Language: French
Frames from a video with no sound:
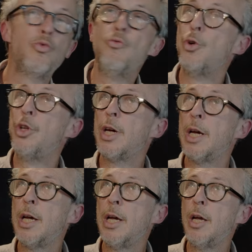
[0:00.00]
plus
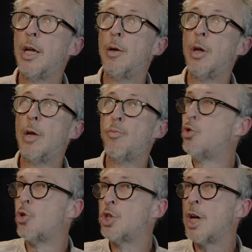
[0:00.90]
modérée et, et
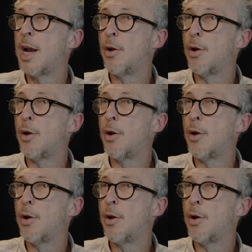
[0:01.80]
plus sociale à